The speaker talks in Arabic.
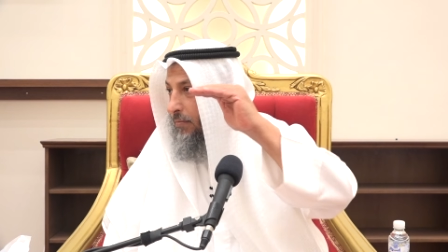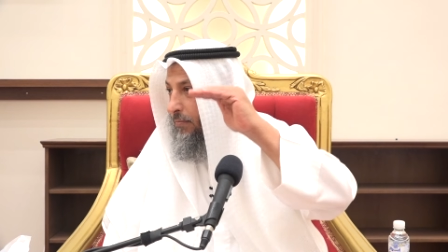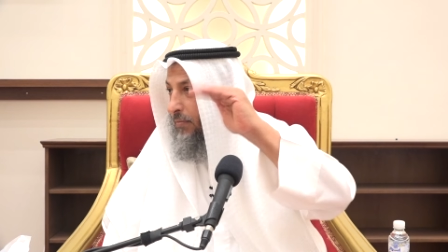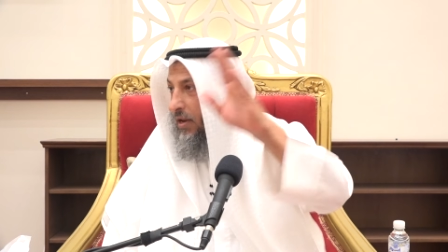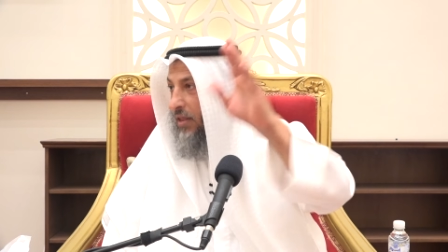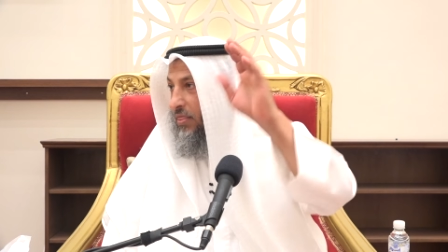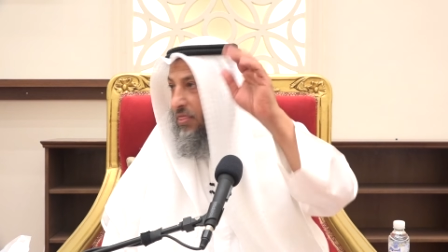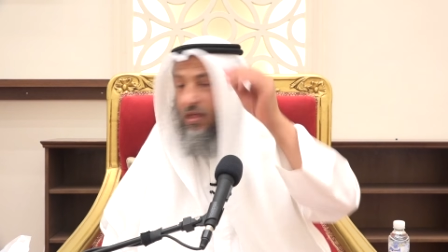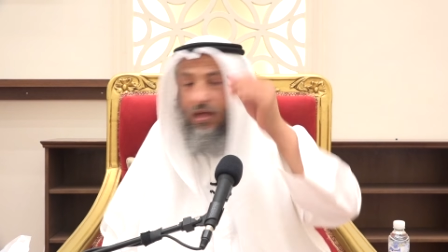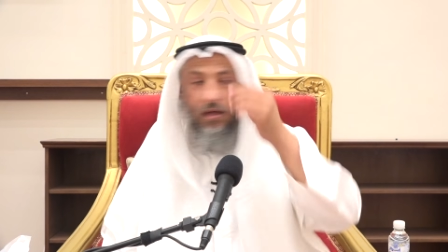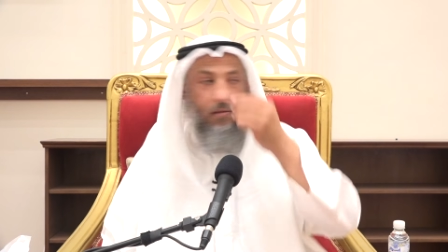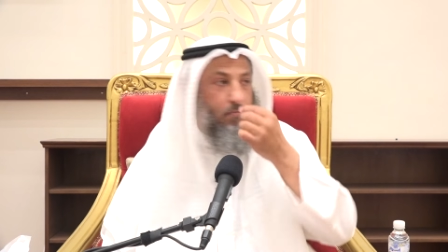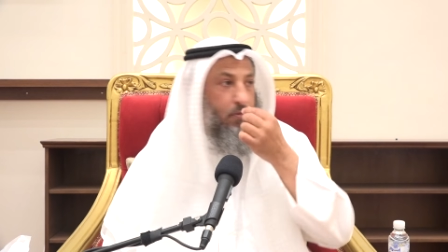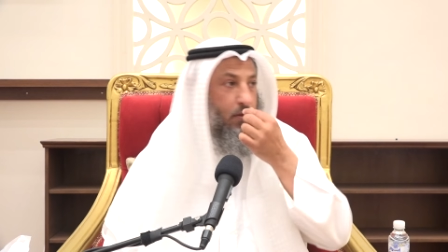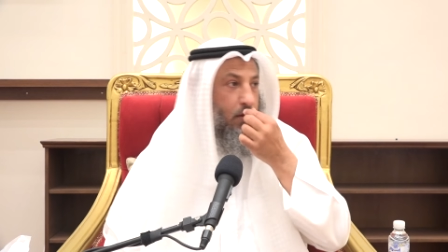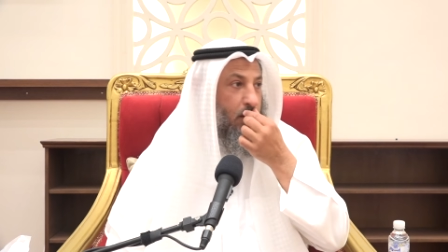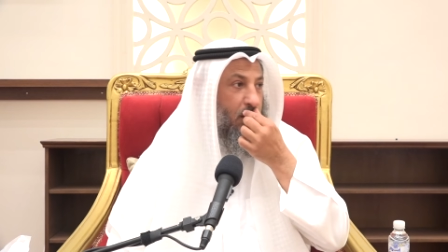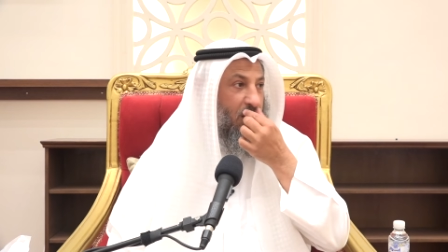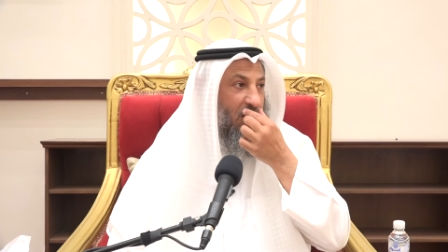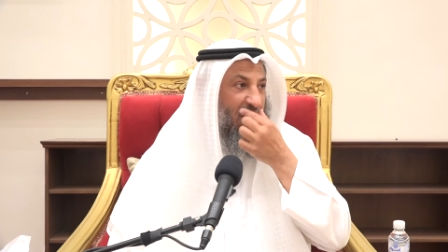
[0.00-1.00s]
من الذهب
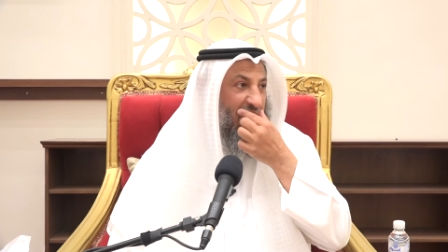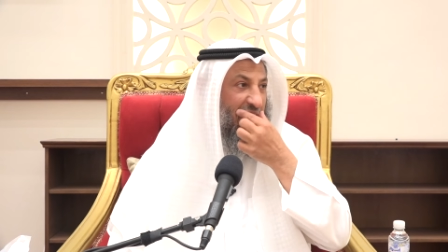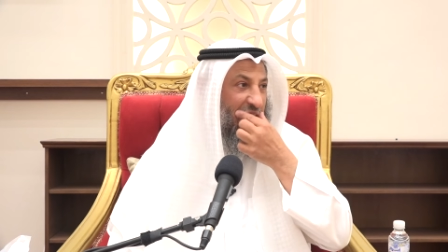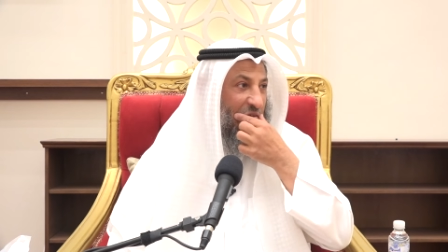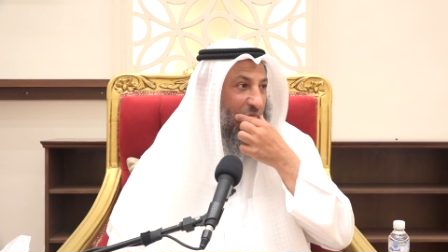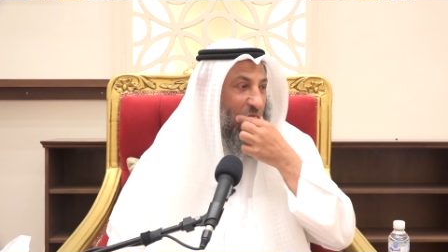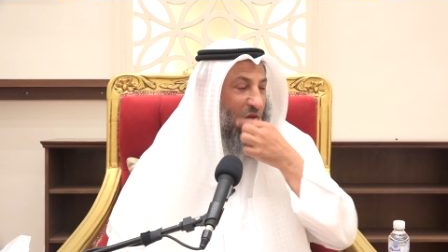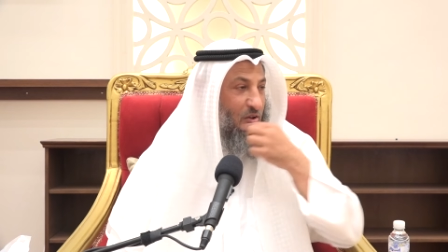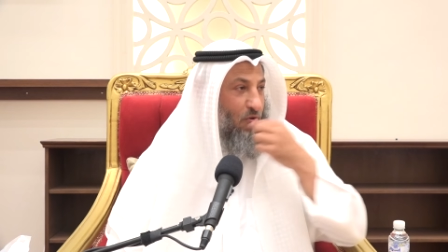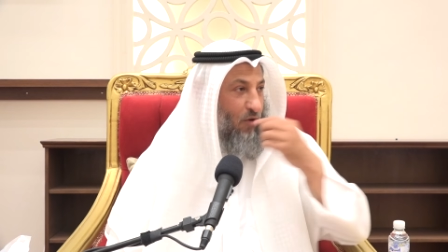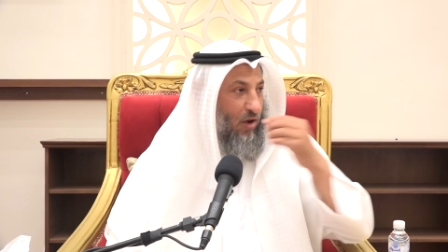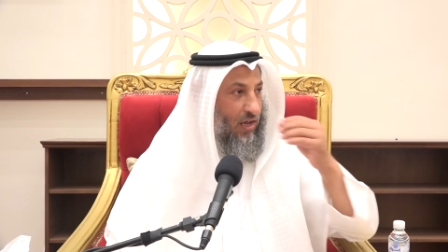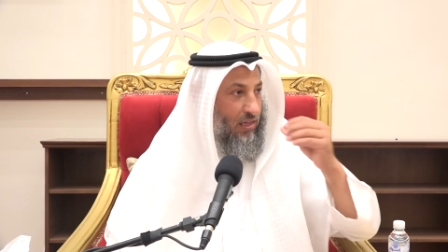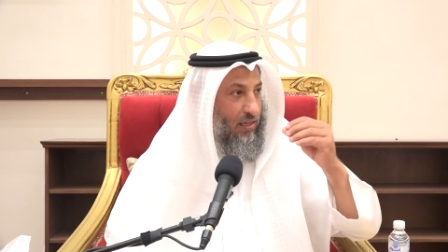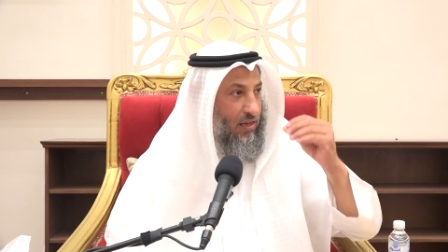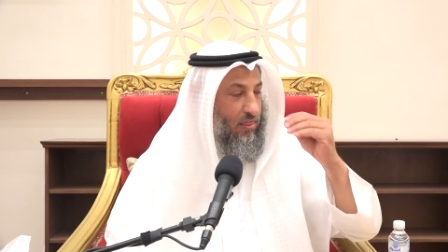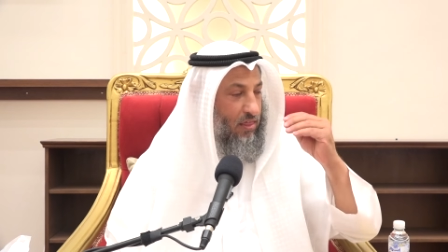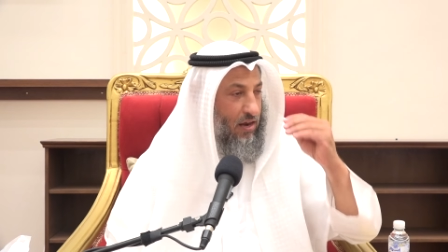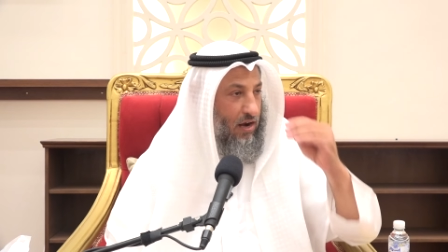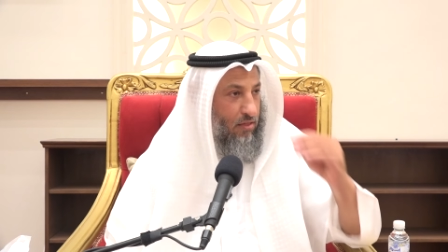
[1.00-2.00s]
ما
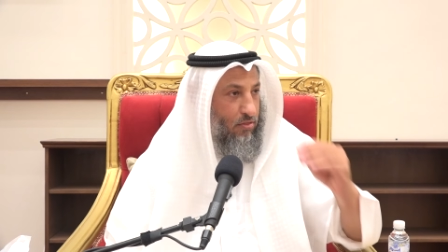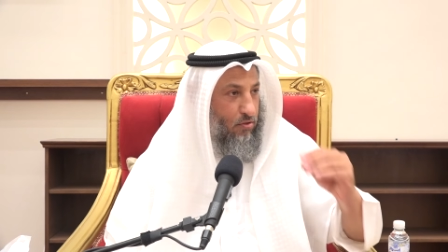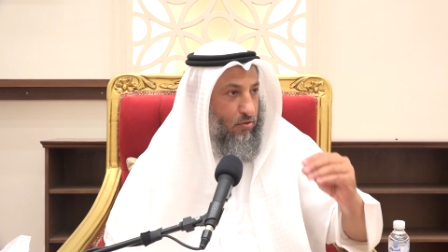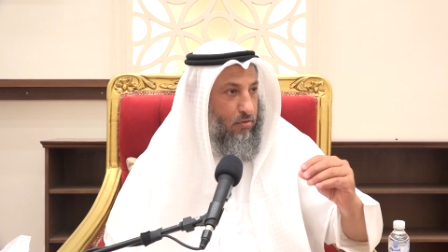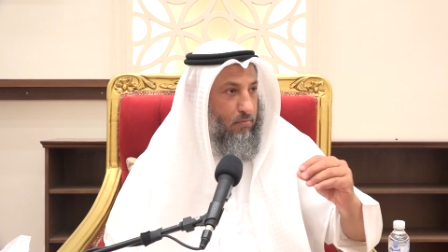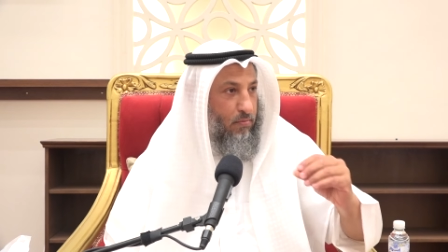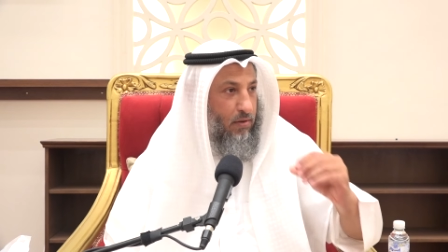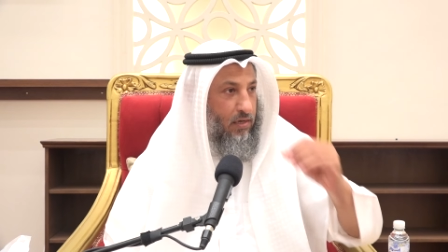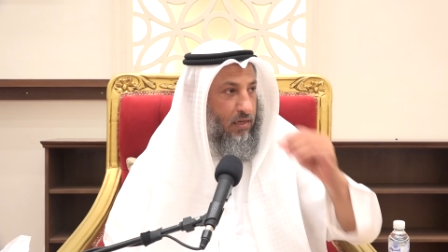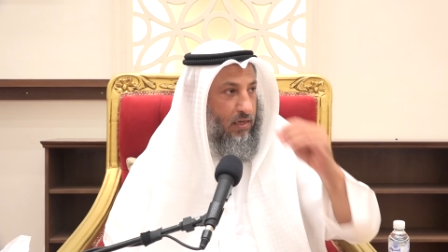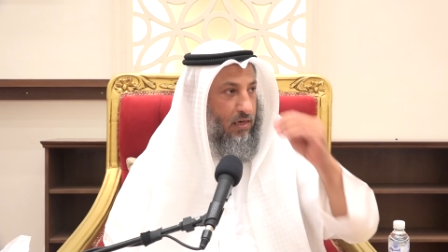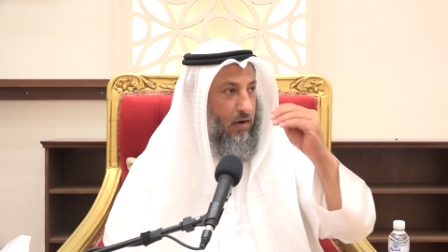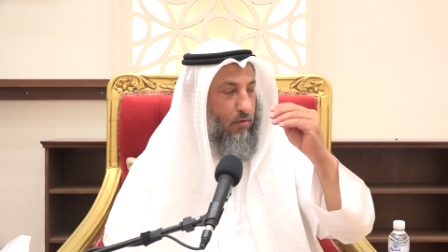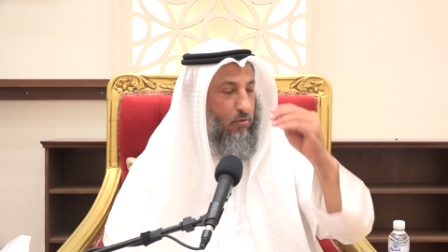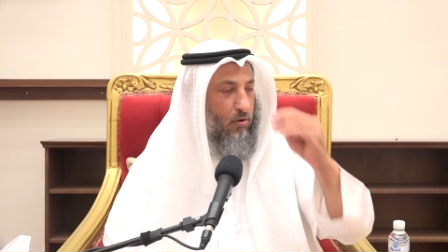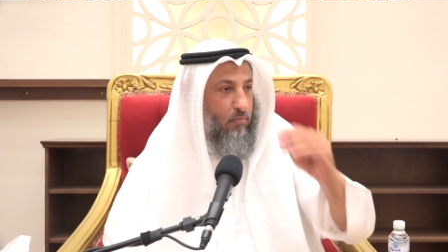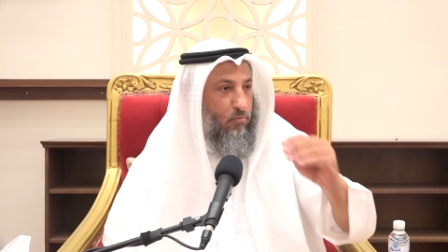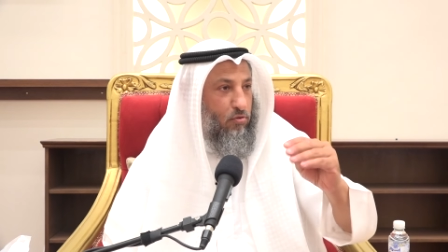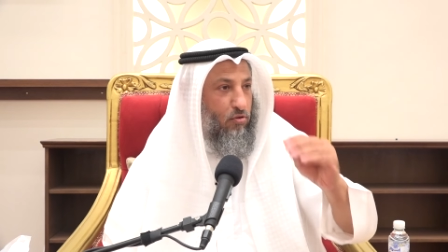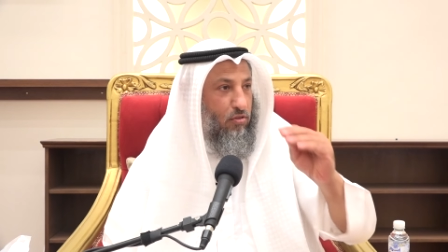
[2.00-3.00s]
يعادل 83 او
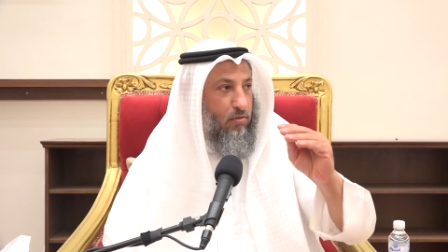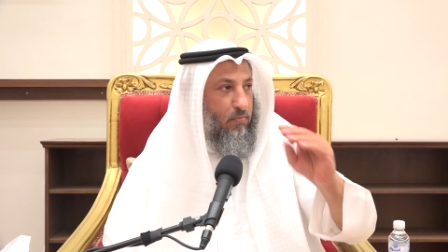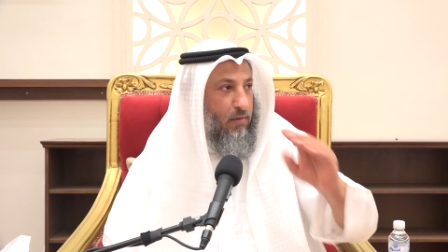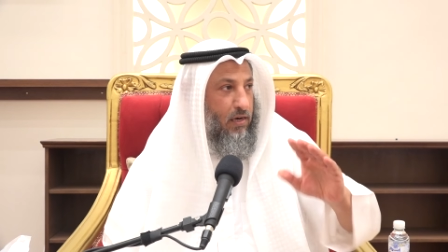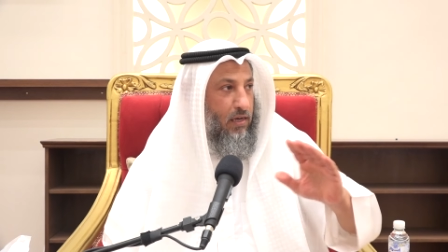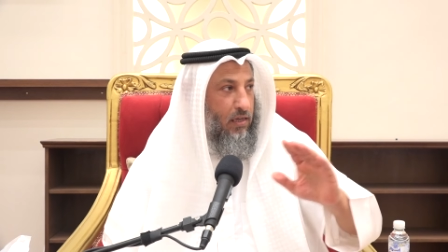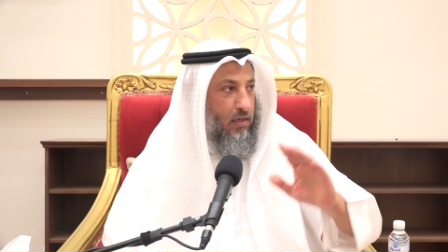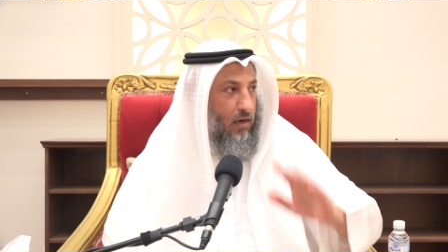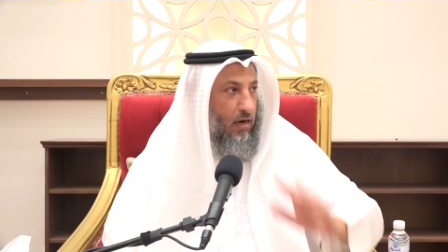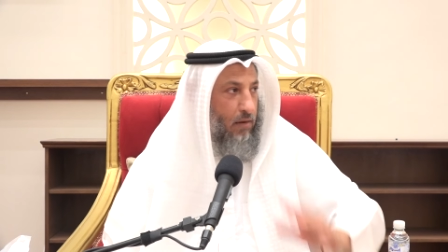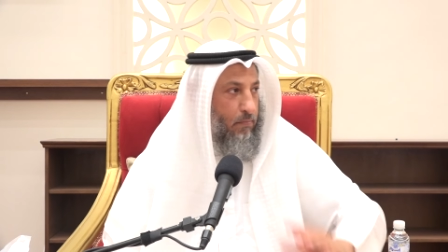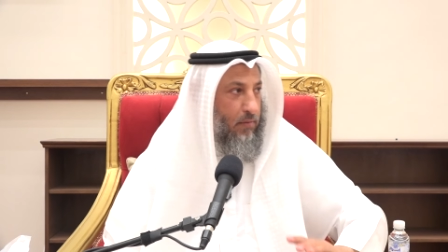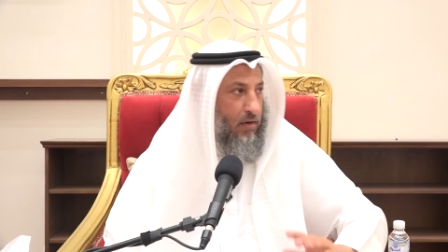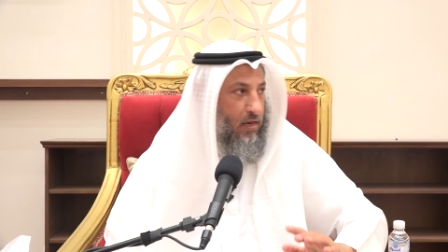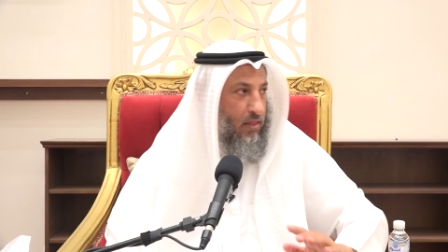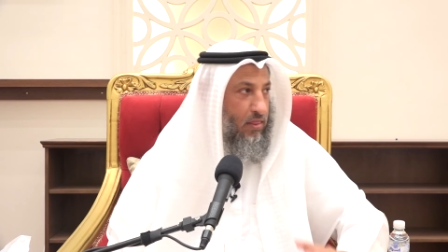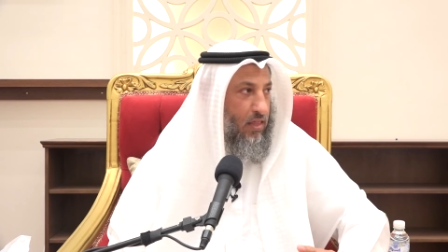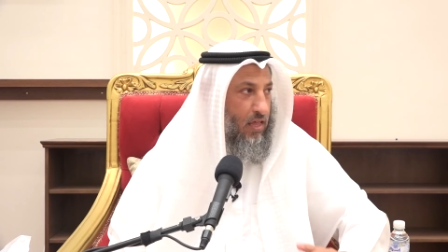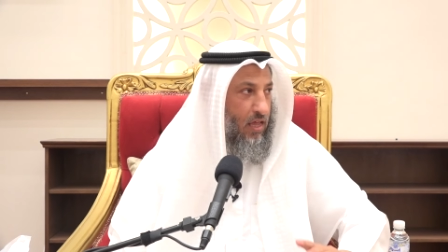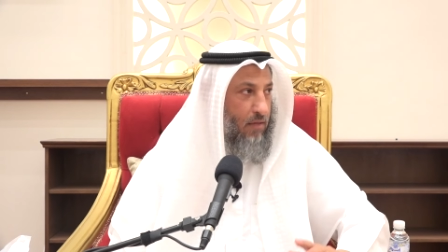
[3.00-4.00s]
85 جرام من
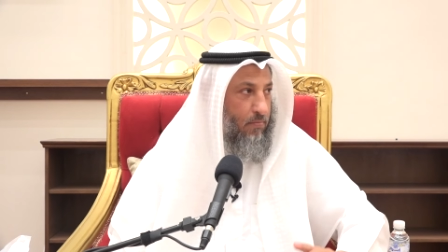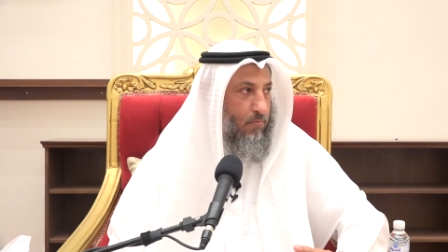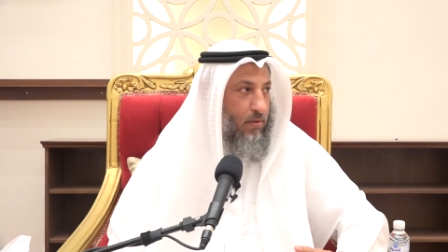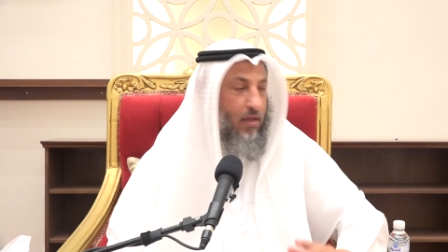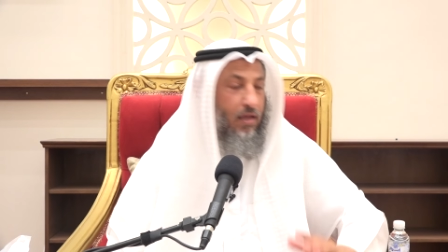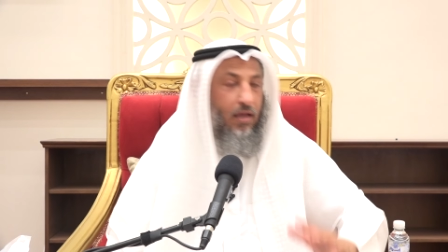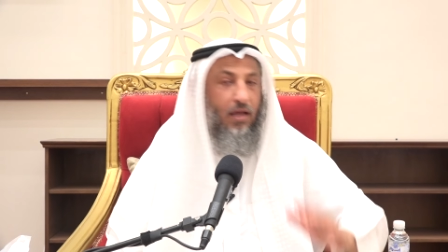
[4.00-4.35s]
الذهب